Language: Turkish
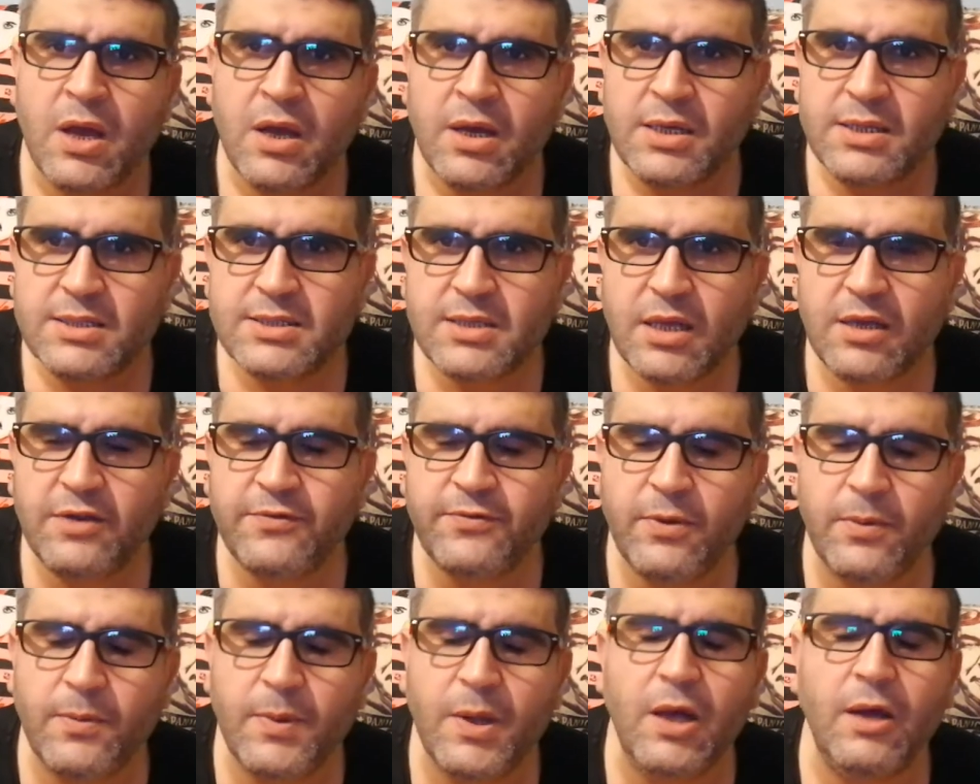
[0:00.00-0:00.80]

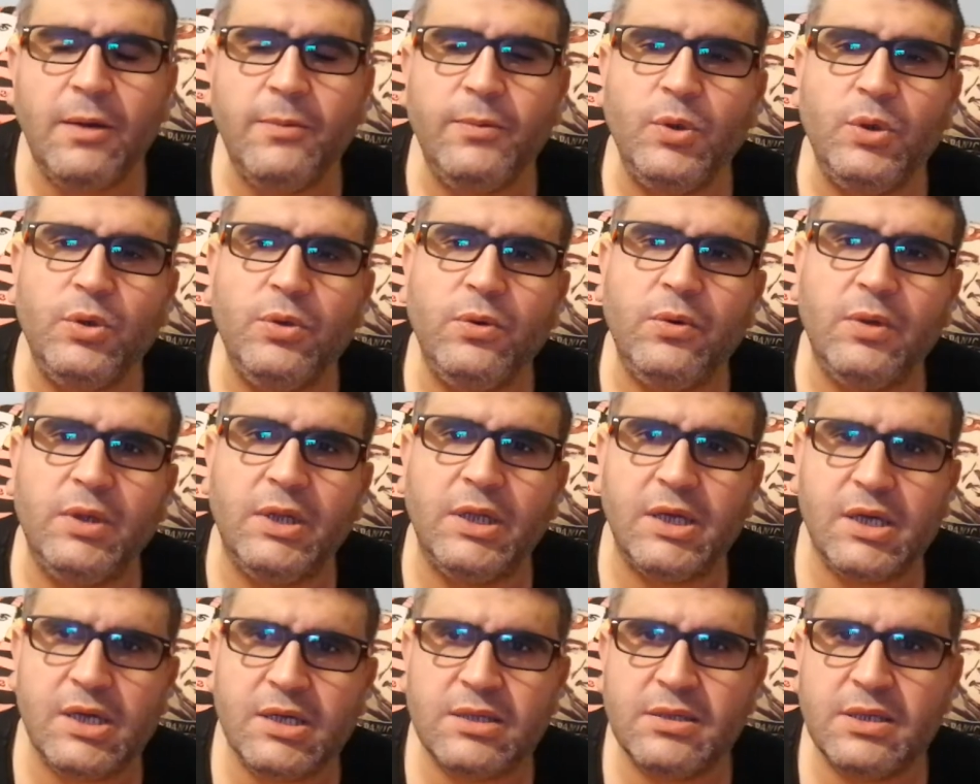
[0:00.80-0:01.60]
Sayfama abone
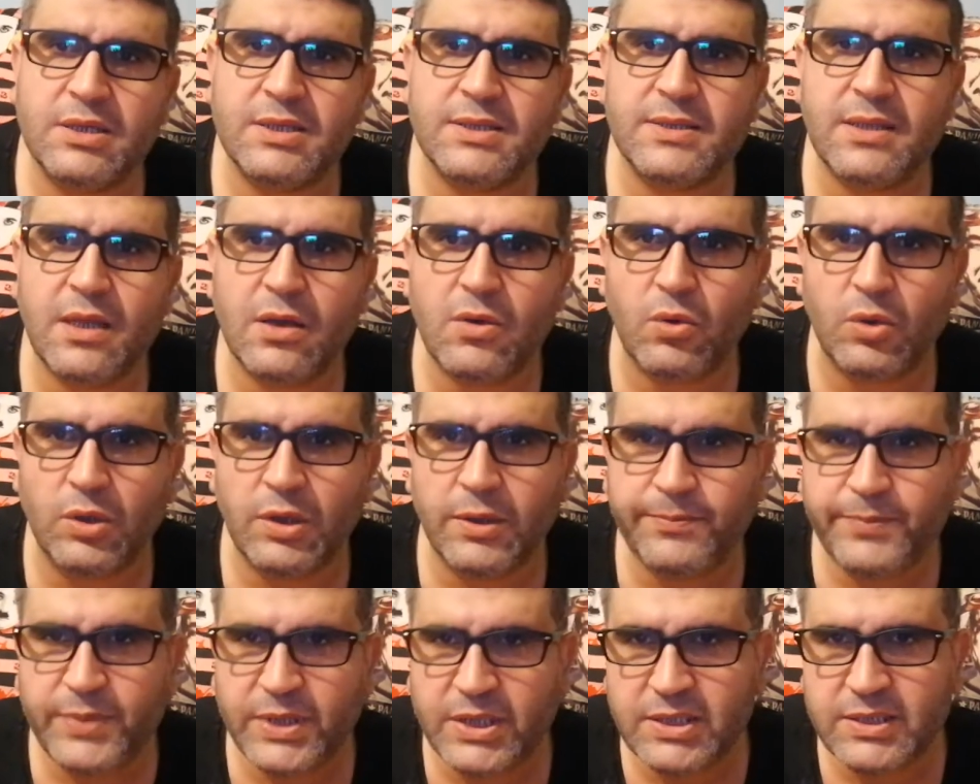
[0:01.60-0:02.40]
olarak destek
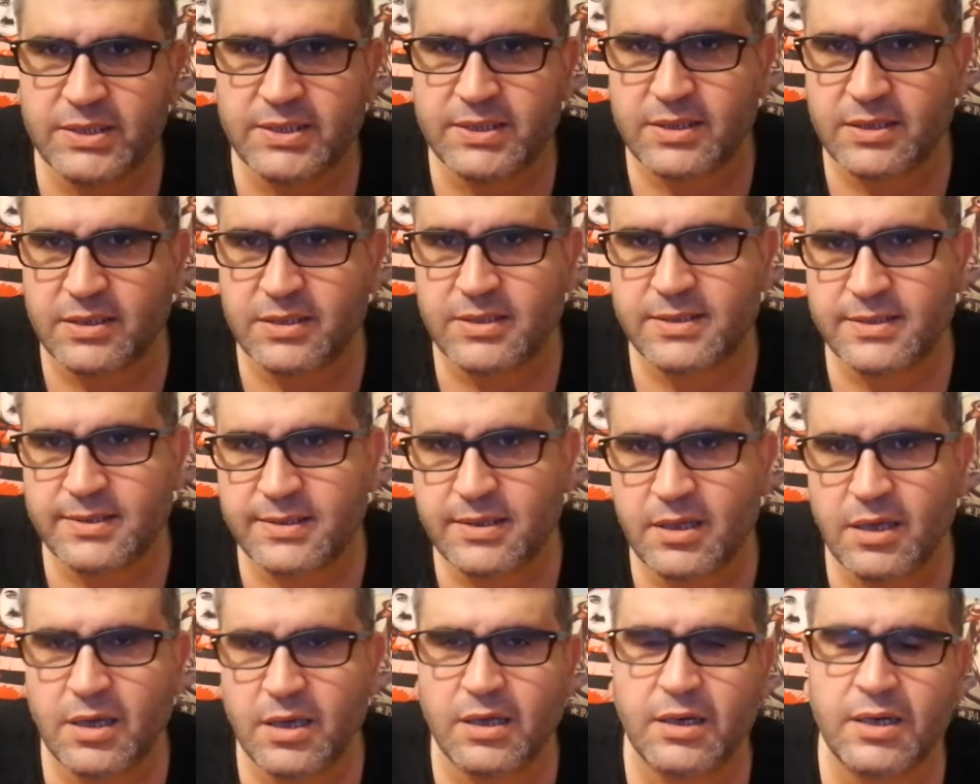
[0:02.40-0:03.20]
olabilirsiniz
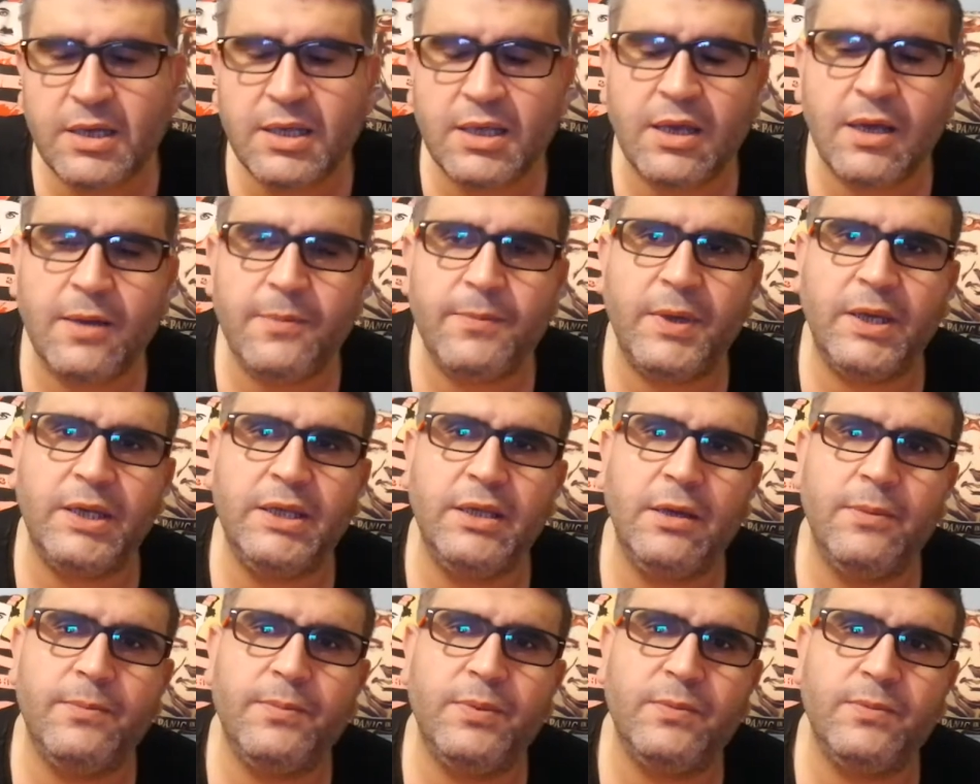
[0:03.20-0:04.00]
diyerek hemen
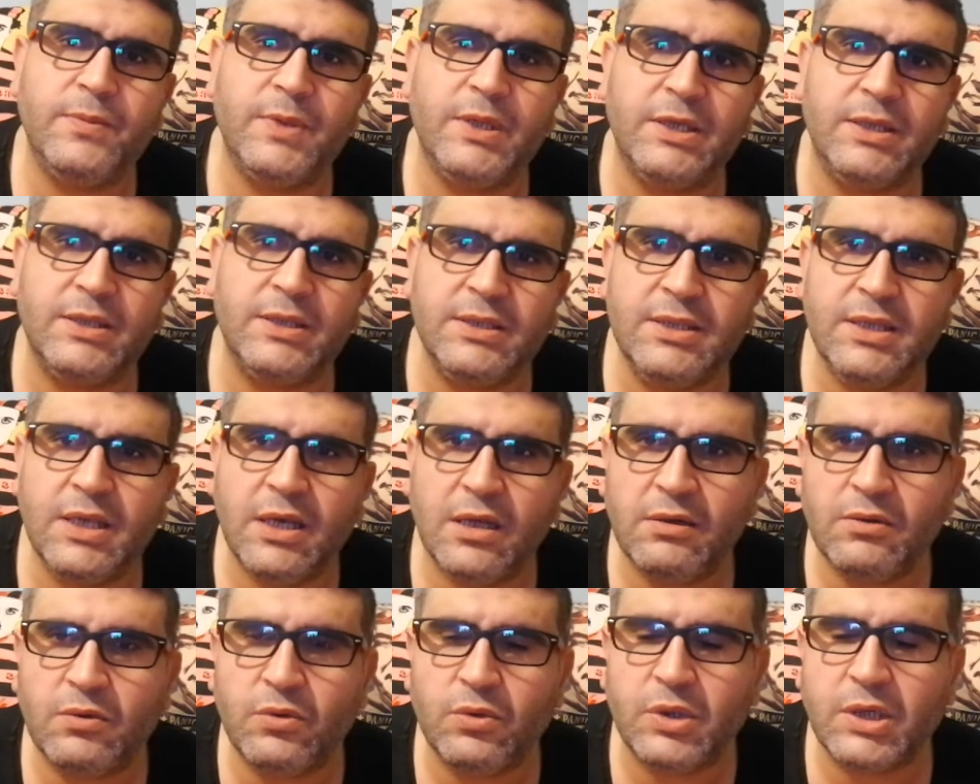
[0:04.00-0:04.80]
yapımların
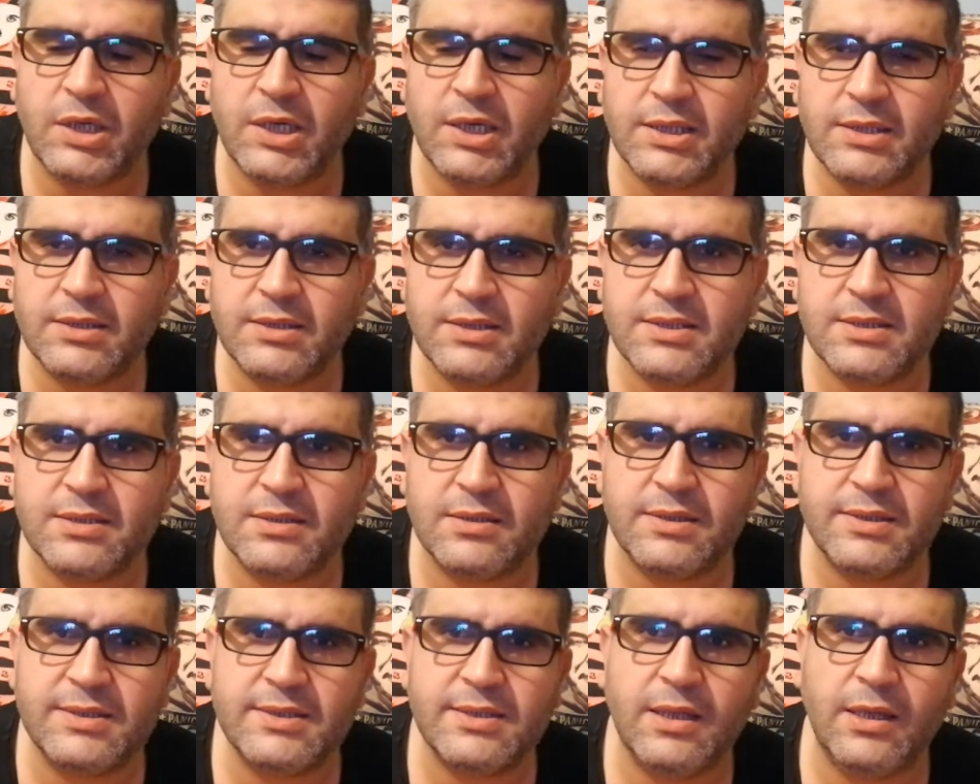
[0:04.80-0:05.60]
genel olarak nasıl
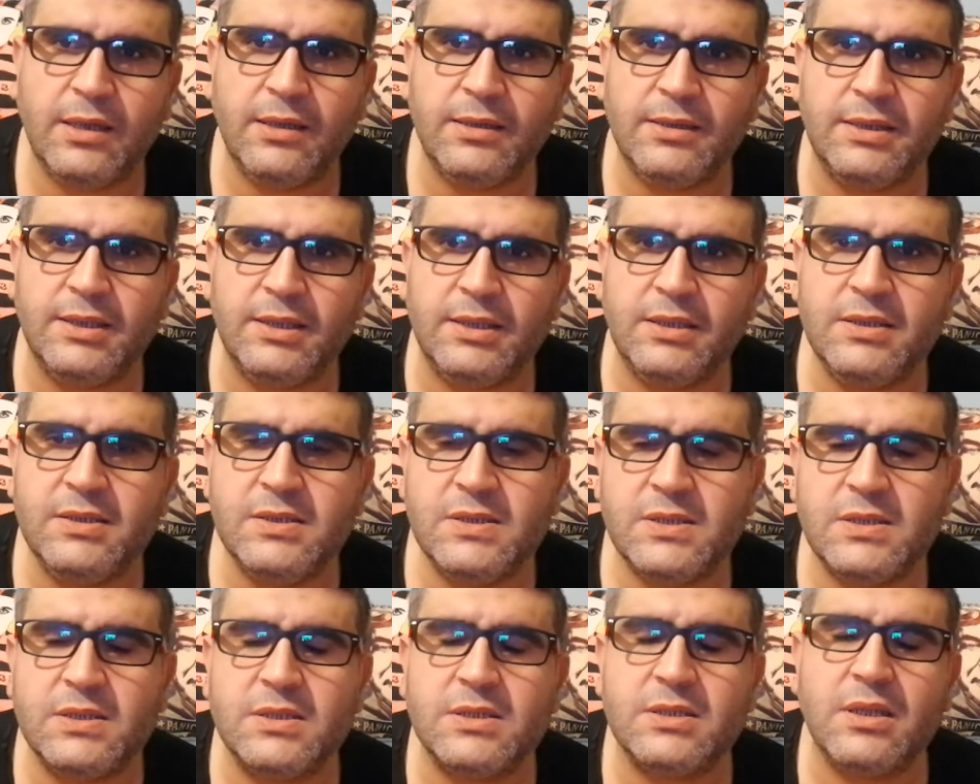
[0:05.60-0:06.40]
izlendiğini
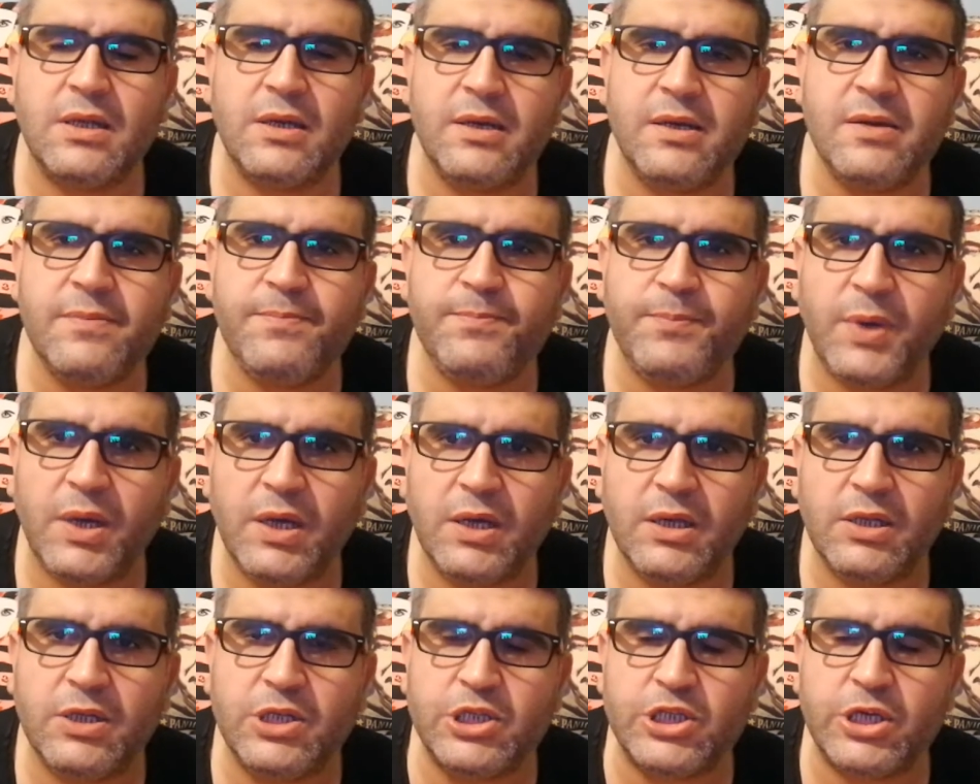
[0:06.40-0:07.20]
sizlere
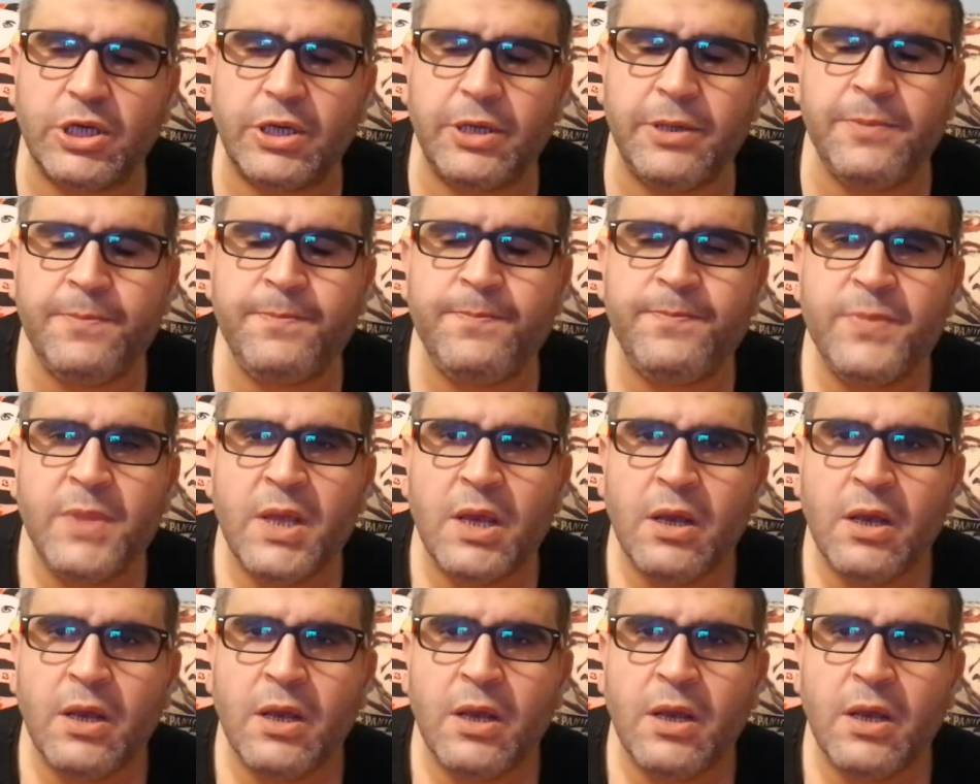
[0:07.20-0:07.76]
paylaşayım.